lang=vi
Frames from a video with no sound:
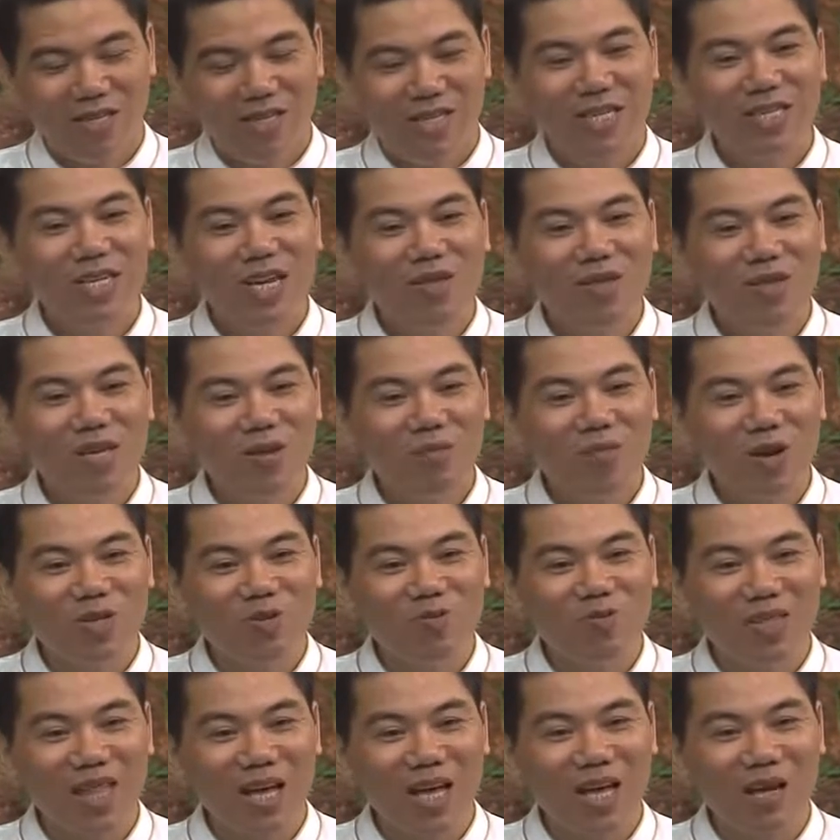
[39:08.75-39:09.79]
Nhưng nếu như mà
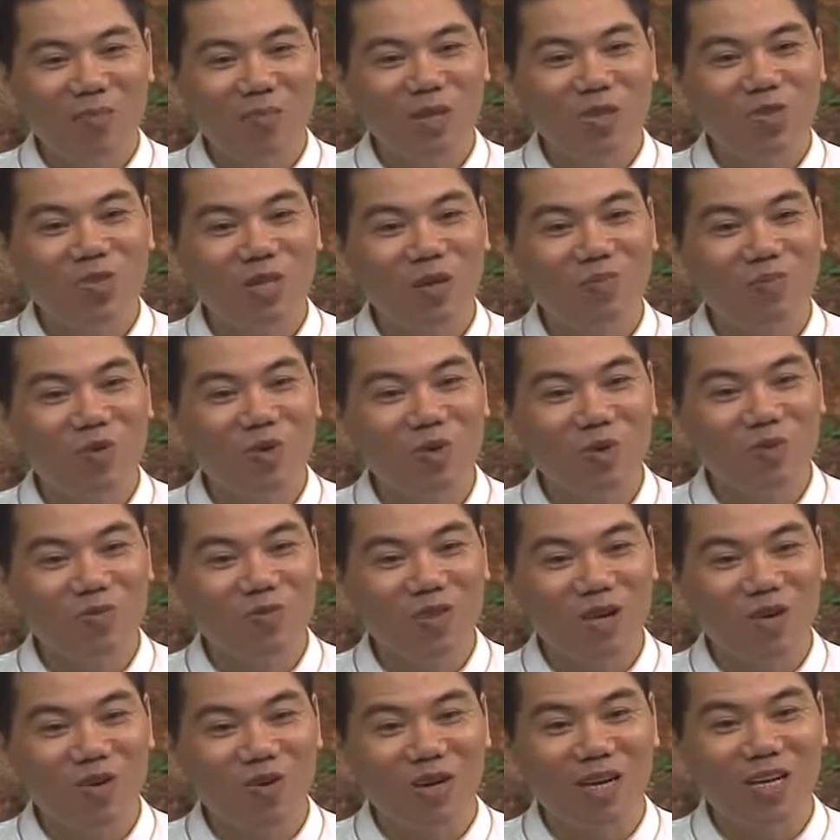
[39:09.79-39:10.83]
chúng ta biết tu tập tốt,
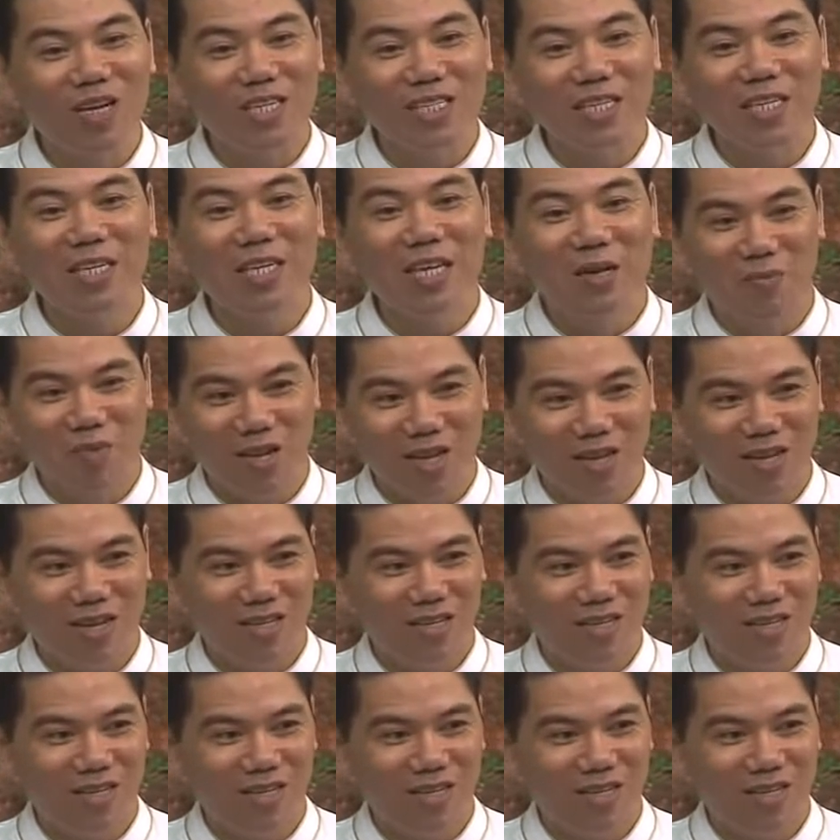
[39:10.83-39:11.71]
chúng ta có năng lượng chánh niệm ấy ạ,